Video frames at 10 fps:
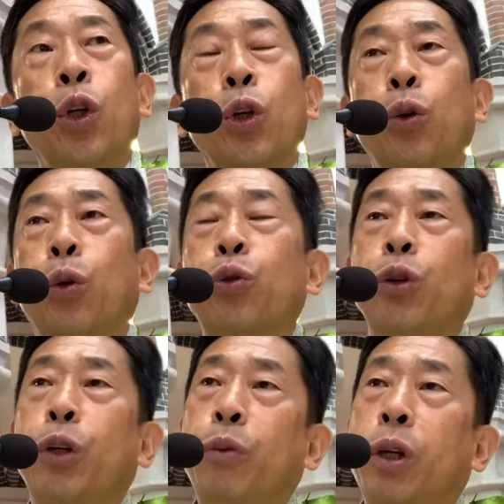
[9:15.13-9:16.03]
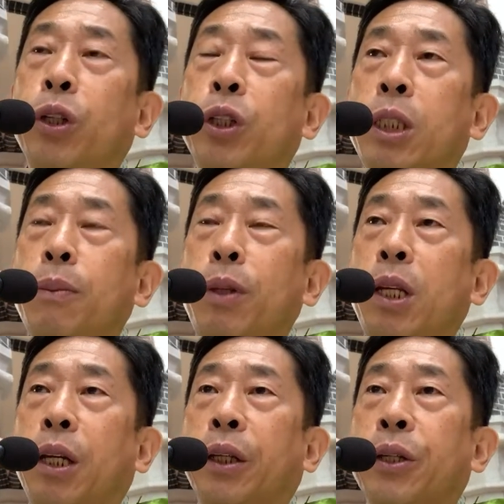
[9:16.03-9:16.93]
요즘에는
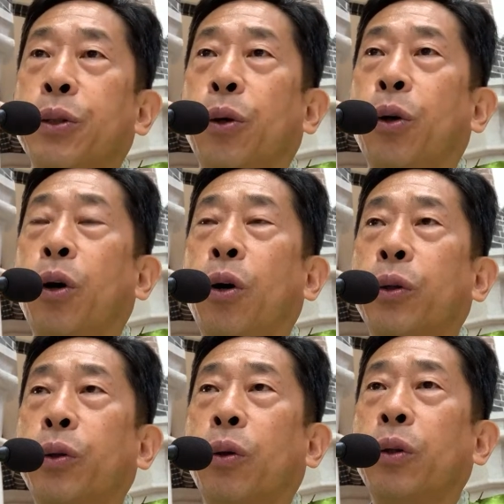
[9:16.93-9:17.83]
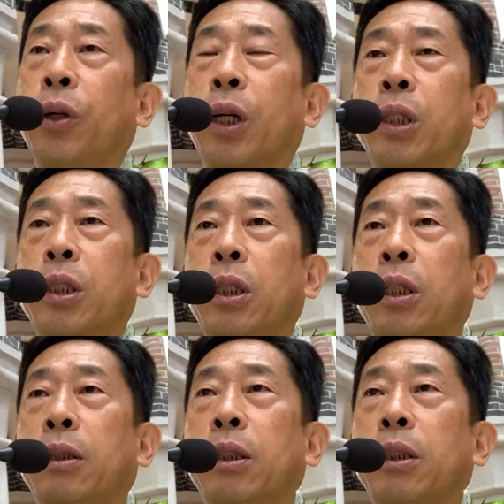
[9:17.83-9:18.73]
심리학에서 또 여러 가지
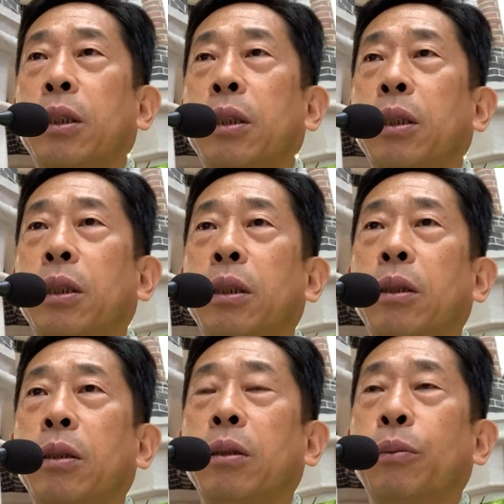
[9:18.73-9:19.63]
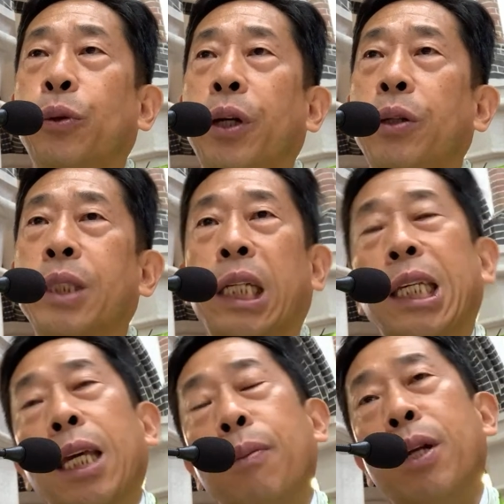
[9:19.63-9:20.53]
그 뭐예요 자기
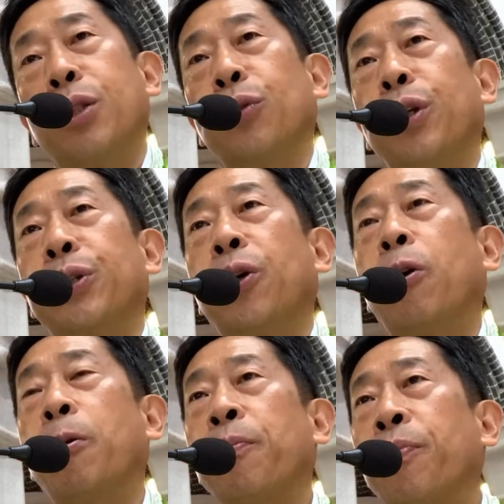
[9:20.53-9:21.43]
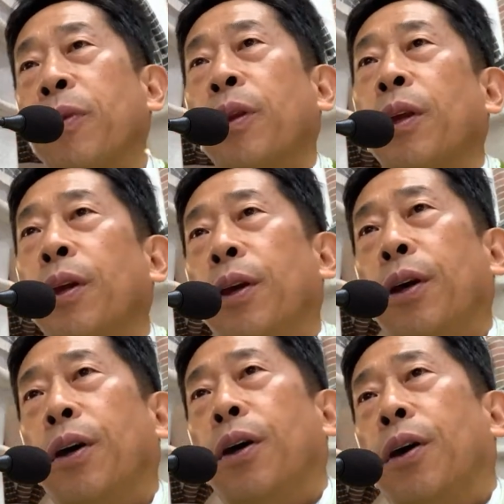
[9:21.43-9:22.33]
개발서에서
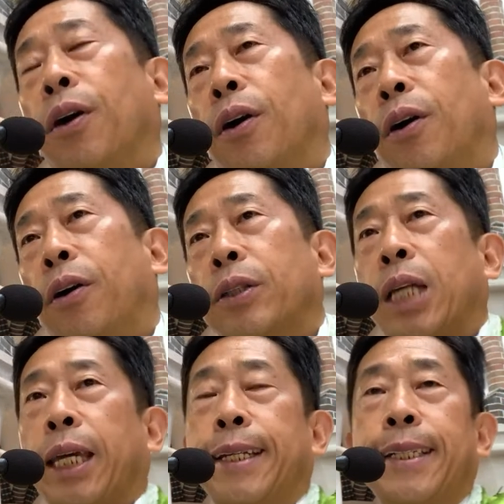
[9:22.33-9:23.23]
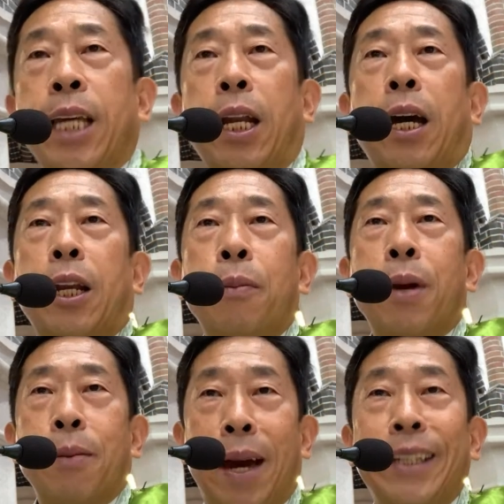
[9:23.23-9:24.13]
어, 자기를 사랑하라는 말을
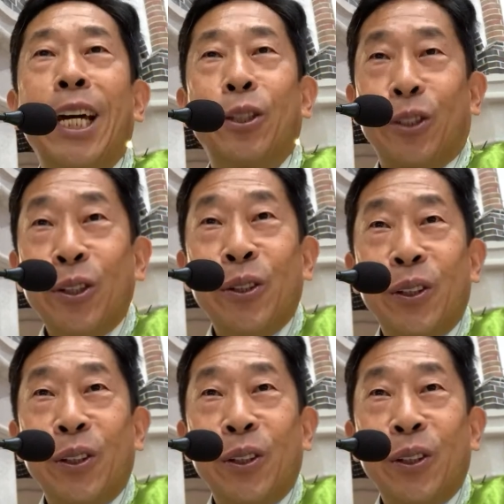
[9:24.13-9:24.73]
많이 하죠, 그죠?